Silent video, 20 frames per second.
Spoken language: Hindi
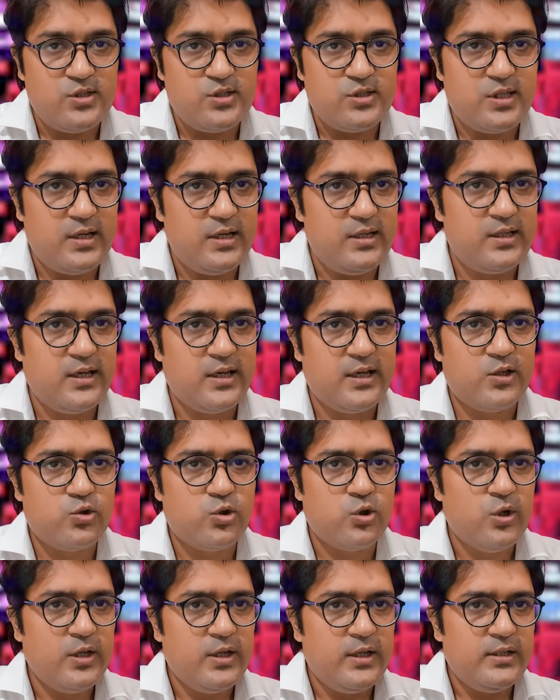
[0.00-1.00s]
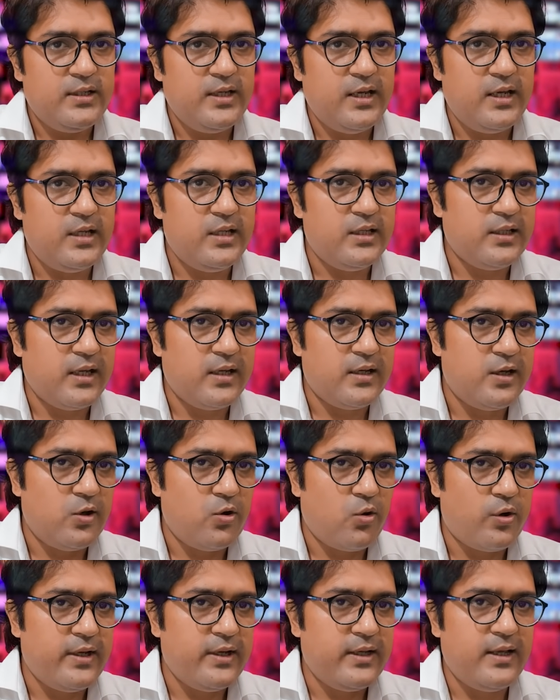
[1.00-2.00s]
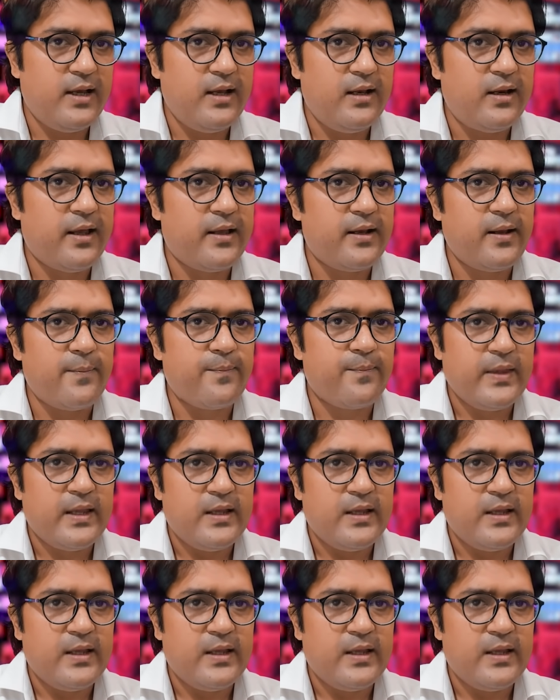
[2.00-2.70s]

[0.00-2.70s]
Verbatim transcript: इस तरीके के जो ये इनके घिनौने खेल है ना